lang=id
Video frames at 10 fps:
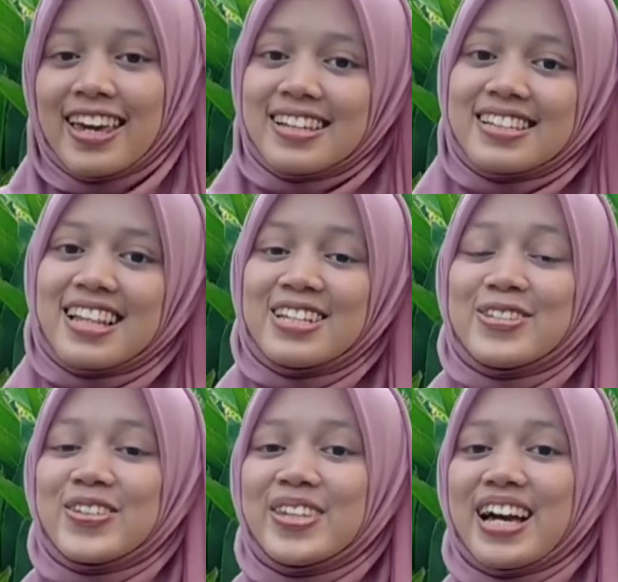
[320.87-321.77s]
yang
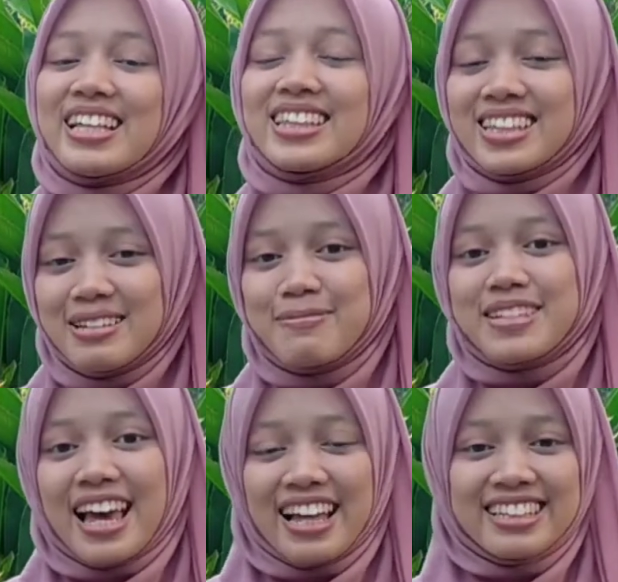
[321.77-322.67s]
selanjutnya
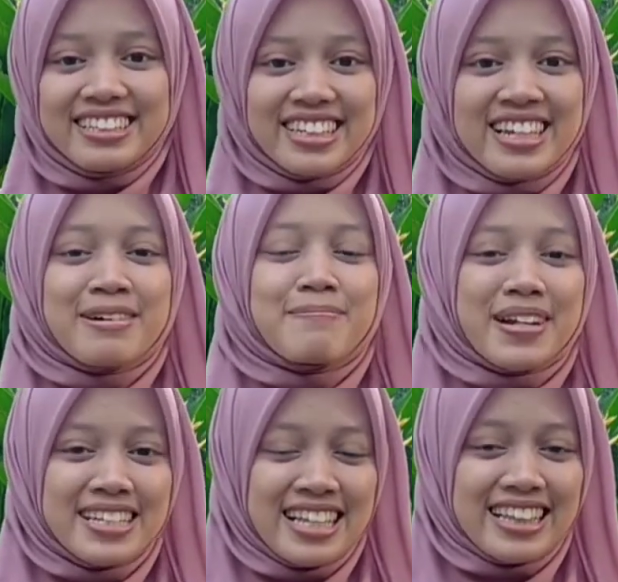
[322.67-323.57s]
tips and trick
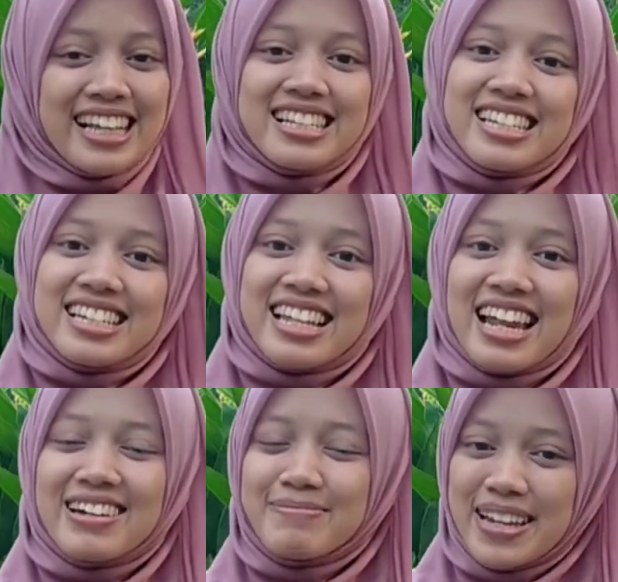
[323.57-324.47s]
presentasi
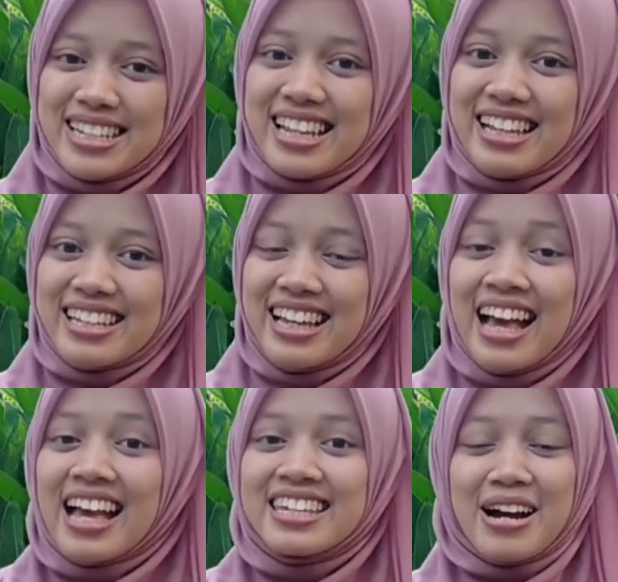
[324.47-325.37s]
dalam esai
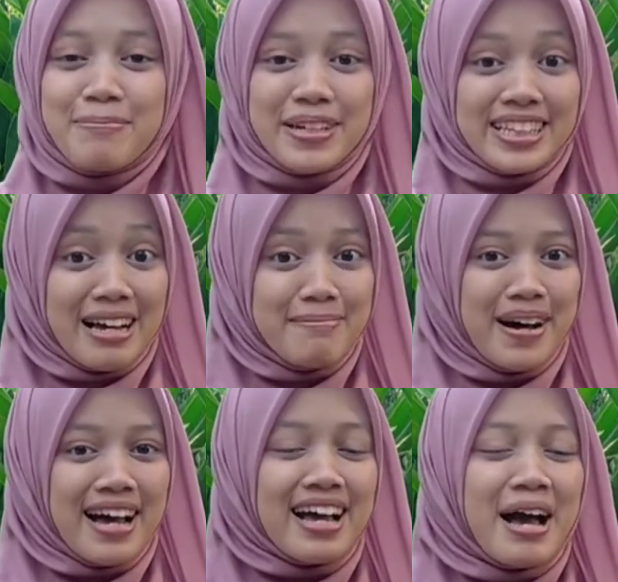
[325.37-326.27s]
yang
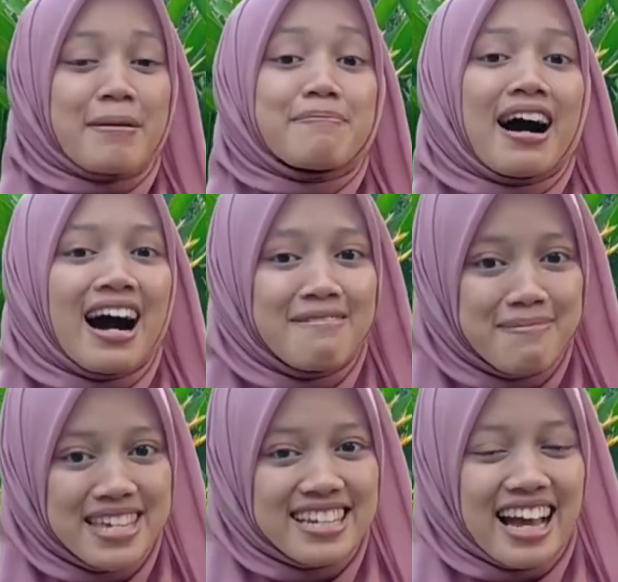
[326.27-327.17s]
pertama
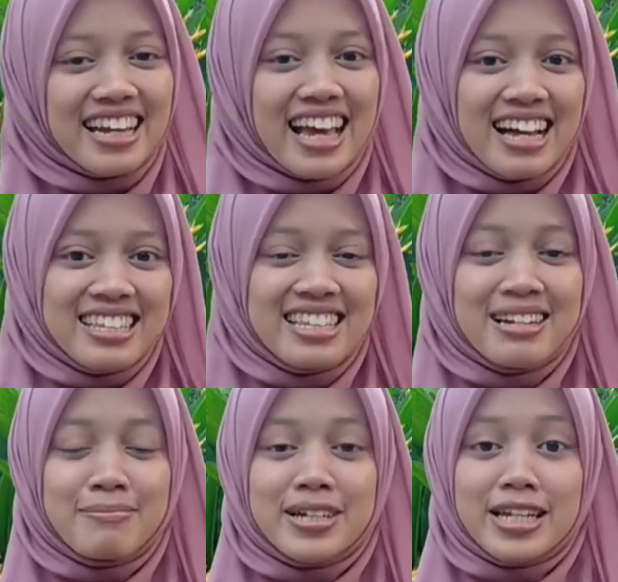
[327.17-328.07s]
pahami dan
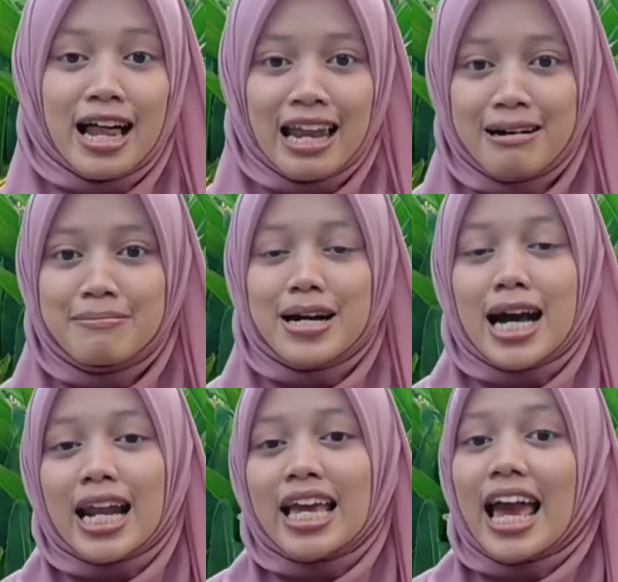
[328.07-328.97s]
kaji lebih dalam
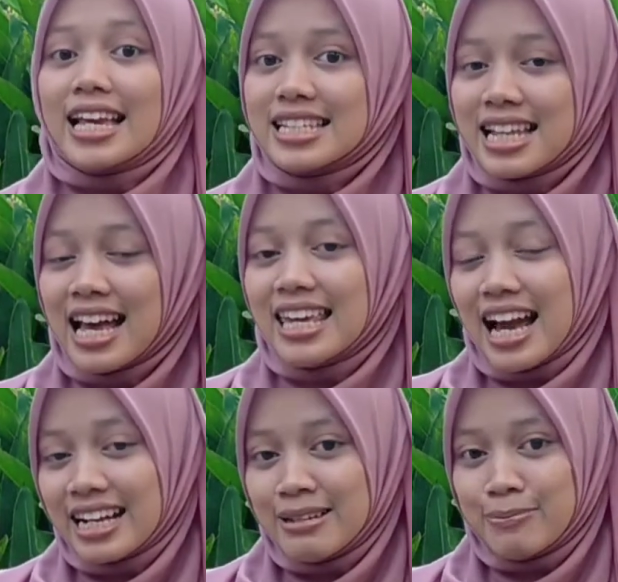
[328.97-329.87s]
mengenai esai
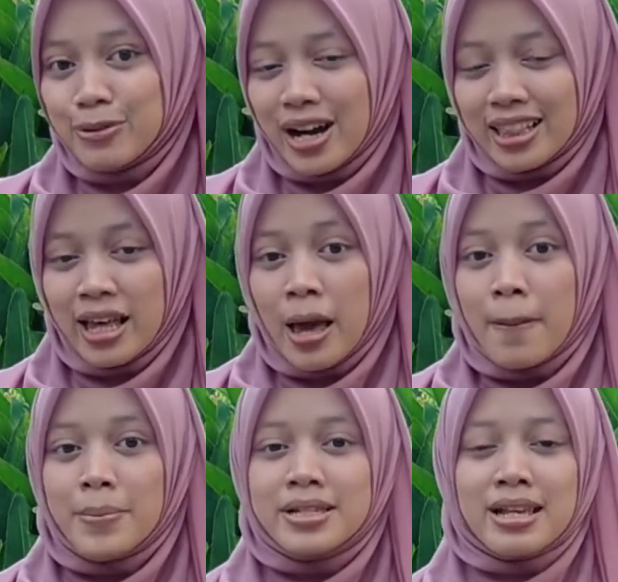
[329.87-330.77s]
yang dibuat
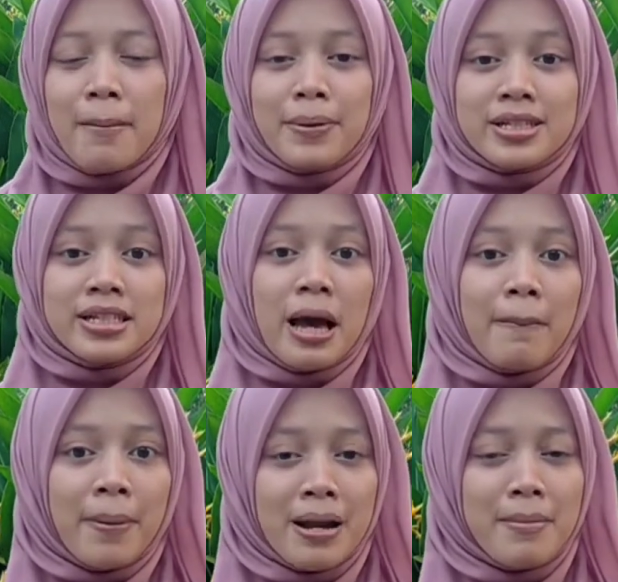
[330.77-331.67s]
bisa
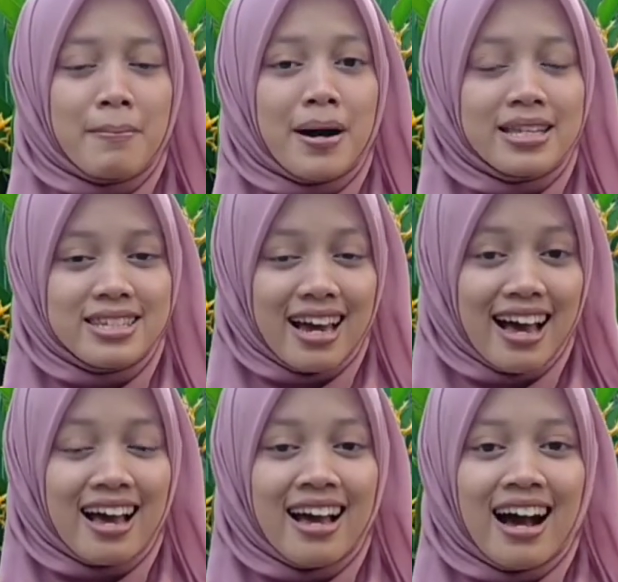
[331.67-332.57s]
persiapan
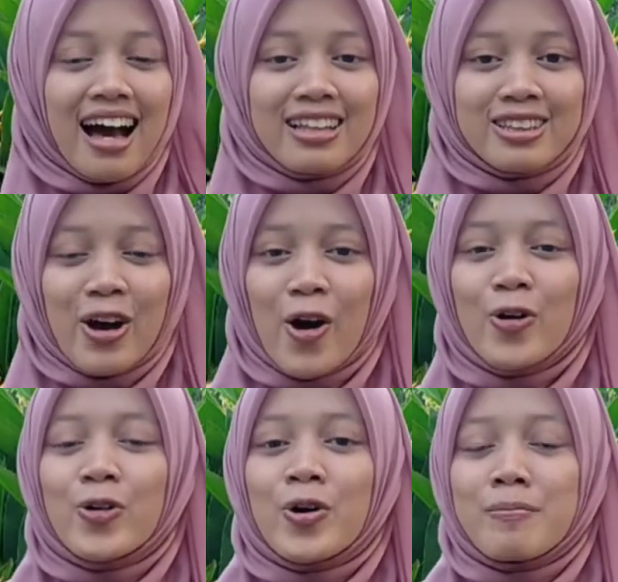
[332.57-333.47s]
membaca
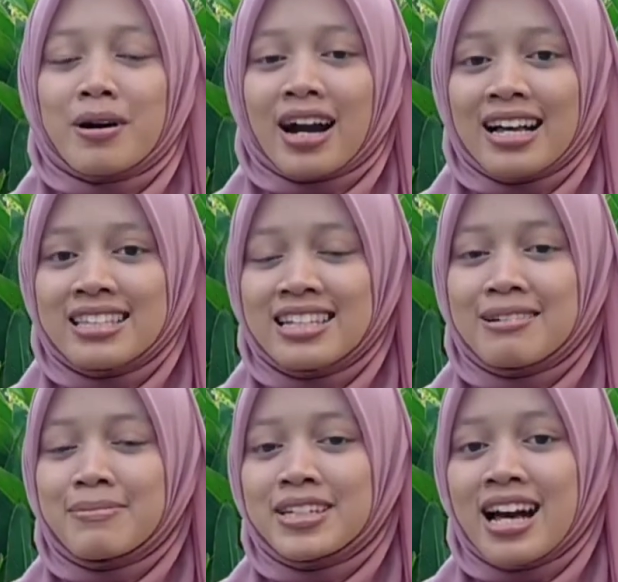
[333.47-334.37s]
atau
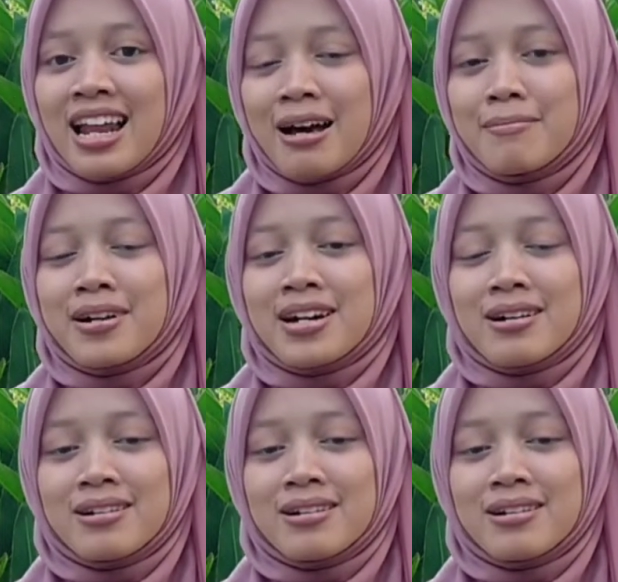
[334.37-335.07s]
mengkaji lebih dalam